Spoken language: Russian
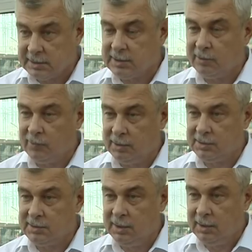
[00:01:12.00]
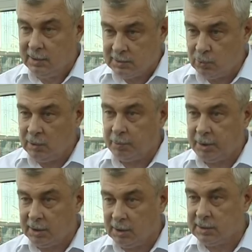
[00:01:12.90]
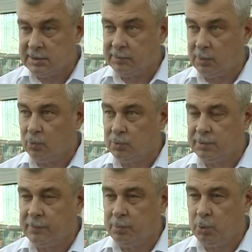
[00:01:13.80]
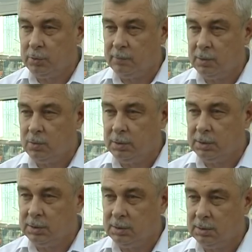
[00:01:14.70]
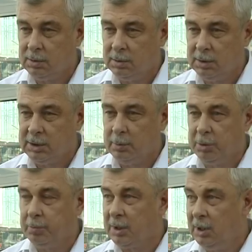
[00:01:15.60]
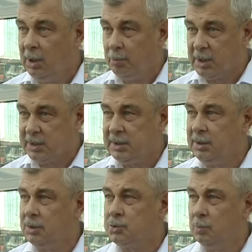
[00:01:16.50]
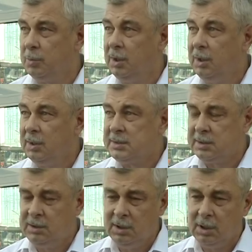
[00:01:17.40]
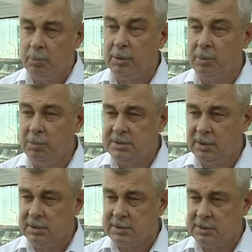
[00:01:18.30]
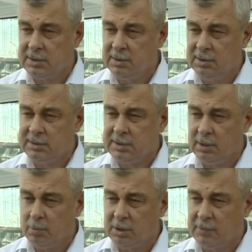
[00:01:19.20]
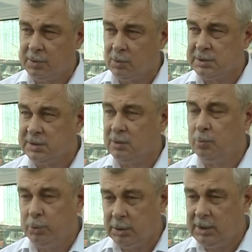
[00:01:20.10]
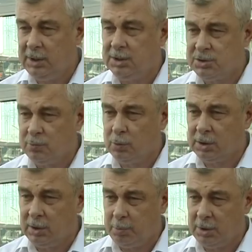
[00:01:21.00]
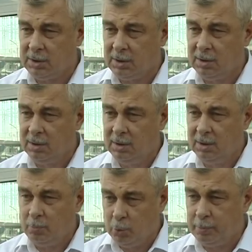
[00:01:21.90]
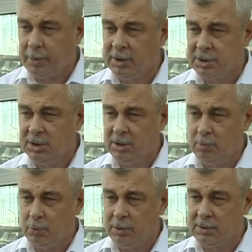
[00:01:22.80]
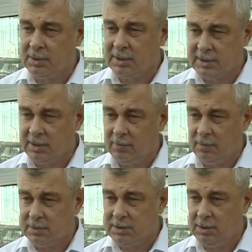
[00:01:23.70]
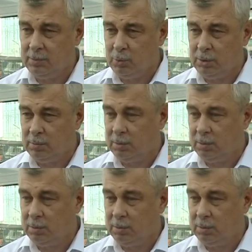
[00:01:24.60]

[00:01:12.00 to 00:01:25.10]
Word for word: Состав выйдет, сегодня проехал, и завтра он уже в работу выходит. Это был показательно, что мы делаем и а на месте не, не стоим. Это второй состав. Будет третий, четвертый, пятый. Будет, продолжение будет. Останавливаться не будем.